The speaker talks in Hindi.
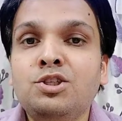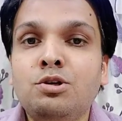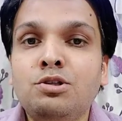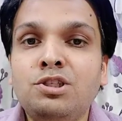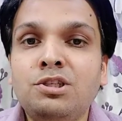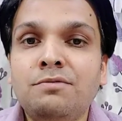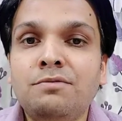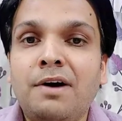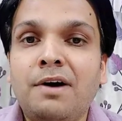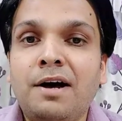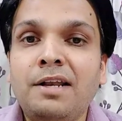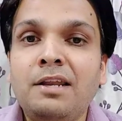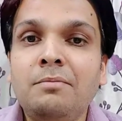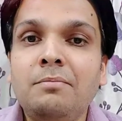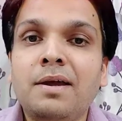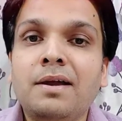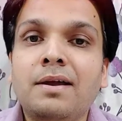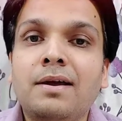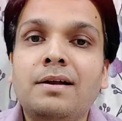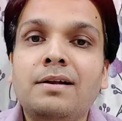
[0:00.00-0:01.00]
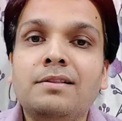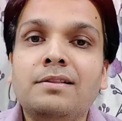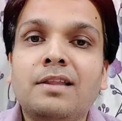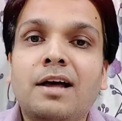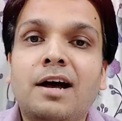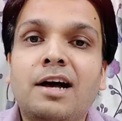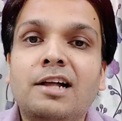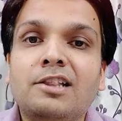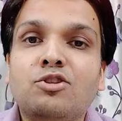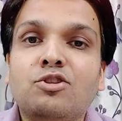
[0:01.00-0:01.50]
जो जवानी में गलत
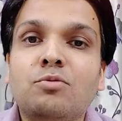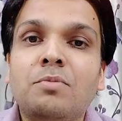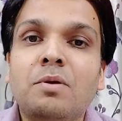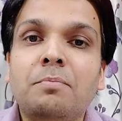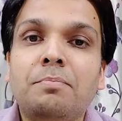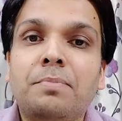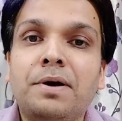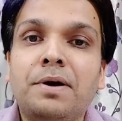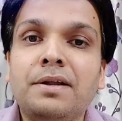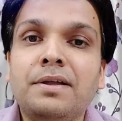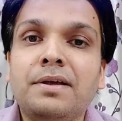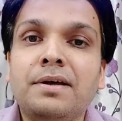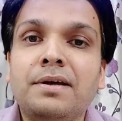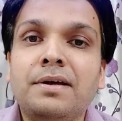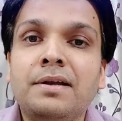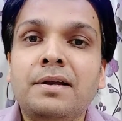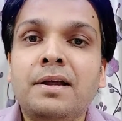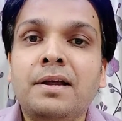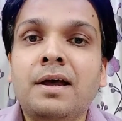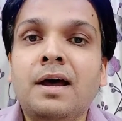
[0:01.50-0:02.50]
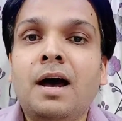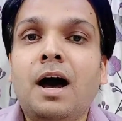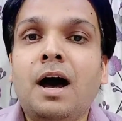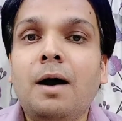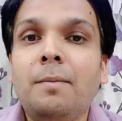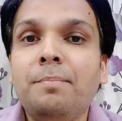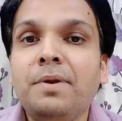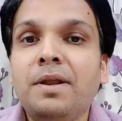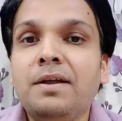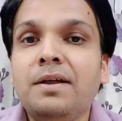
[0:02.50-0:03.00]
आदतों में पढ़कर
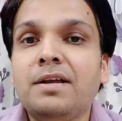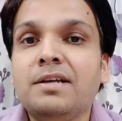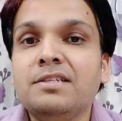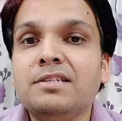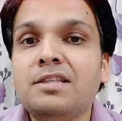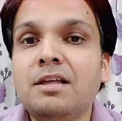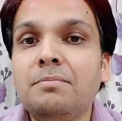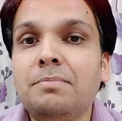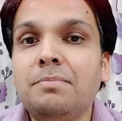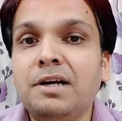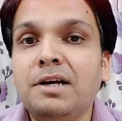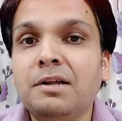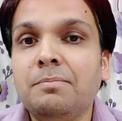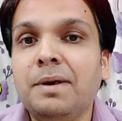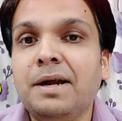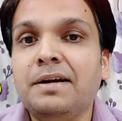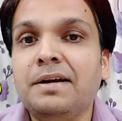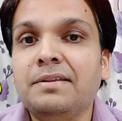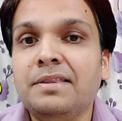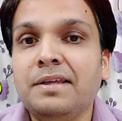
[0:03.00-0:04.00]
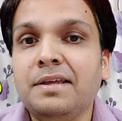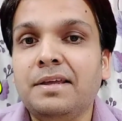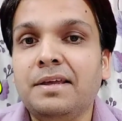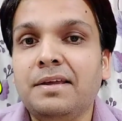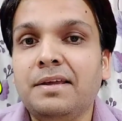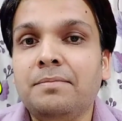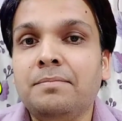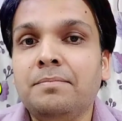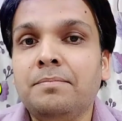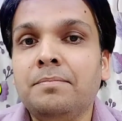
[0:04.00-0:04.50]
अपना रास्ता भटक बैठते हैं